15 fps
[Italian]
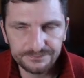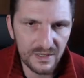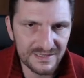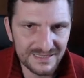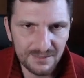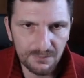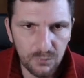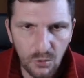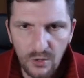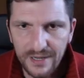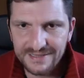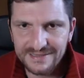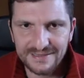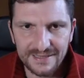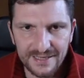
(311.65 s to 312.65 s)
Questa può
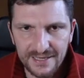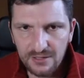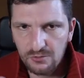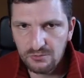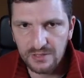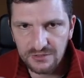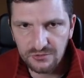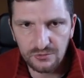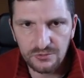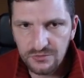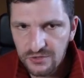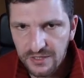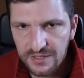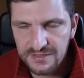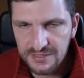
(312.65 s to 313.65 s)
essere una
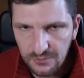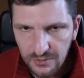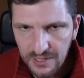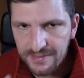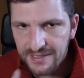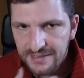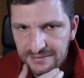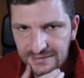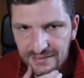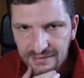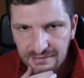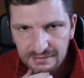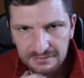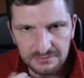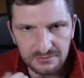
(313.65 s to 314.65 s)
soluzione sicuramente,